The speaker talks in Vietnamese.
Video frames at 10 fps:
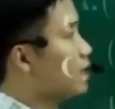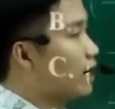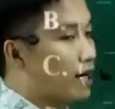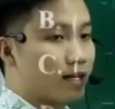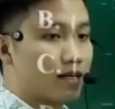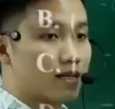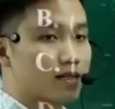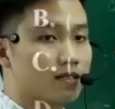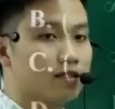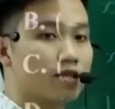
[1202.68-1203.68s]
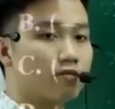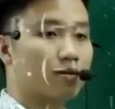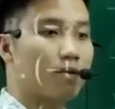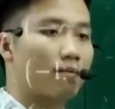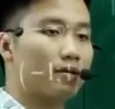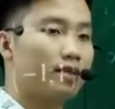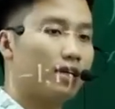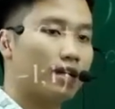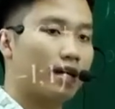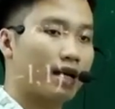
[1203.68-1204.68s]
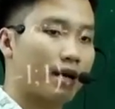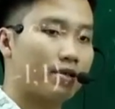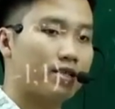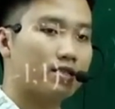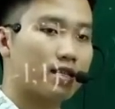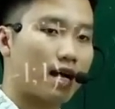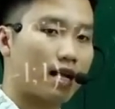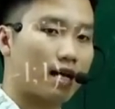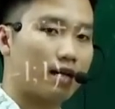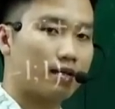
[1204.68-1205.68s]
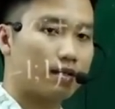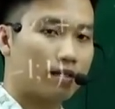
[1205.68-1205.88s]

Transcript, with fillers: nhìn đây này, từ trong cái bảng biến thiên này các em mới nhìn ra là